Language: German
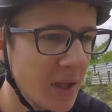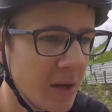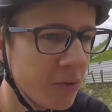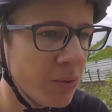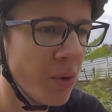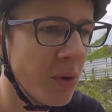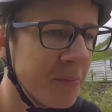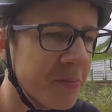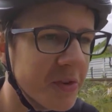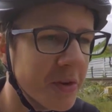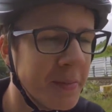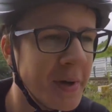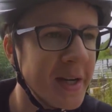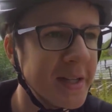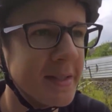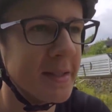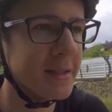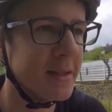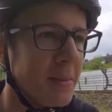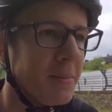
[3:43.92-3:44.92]
Nur im Sommer
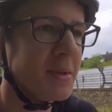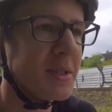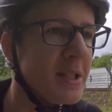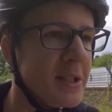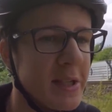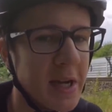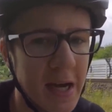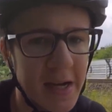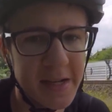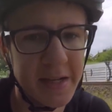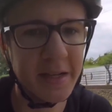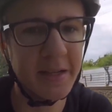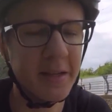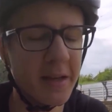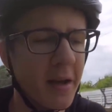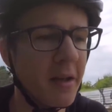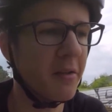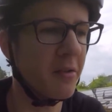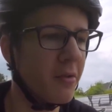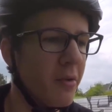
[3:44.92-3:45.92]
ist das ein bisschen sehr algig,
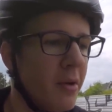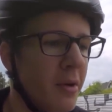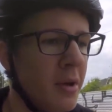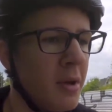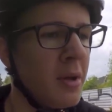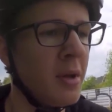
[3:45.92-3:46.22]
also